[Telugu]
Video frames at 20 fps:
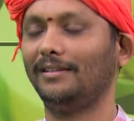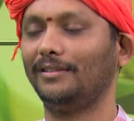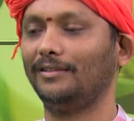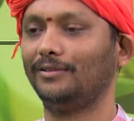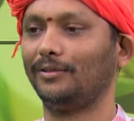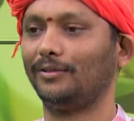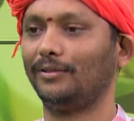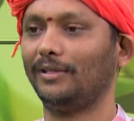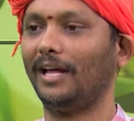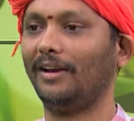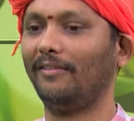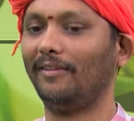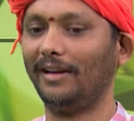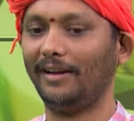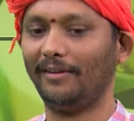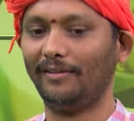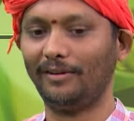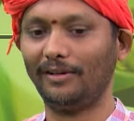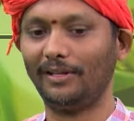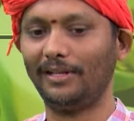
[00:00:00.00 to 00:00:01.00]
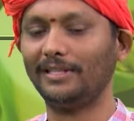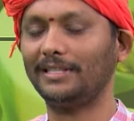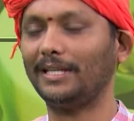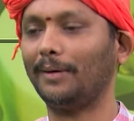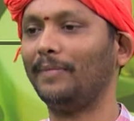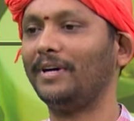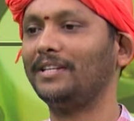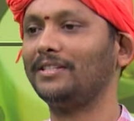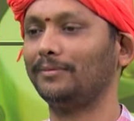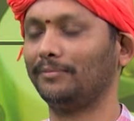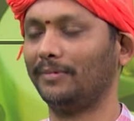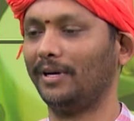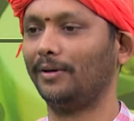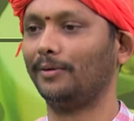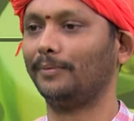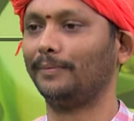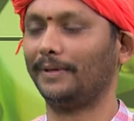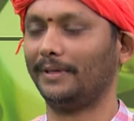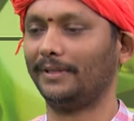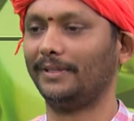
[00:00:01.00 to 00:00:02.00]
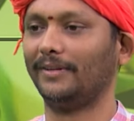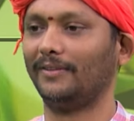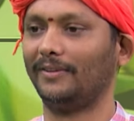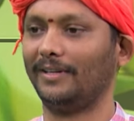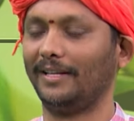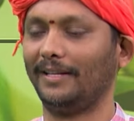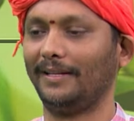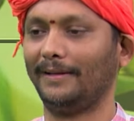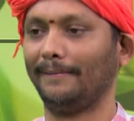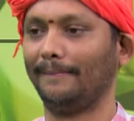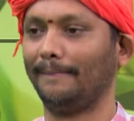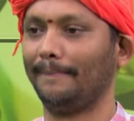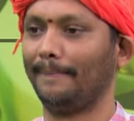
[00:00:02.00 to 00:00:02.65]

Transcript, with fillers: సో దానివల్ల ఏమంటుంది సమాజం బాగుపడుతూ ఉంటుంది